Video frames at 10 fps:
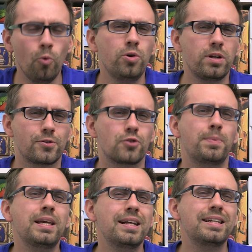
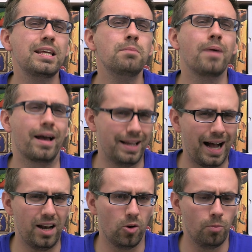ungespielt im
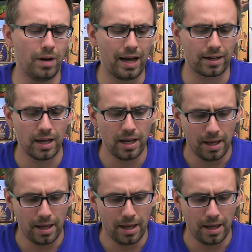Regal rumlag.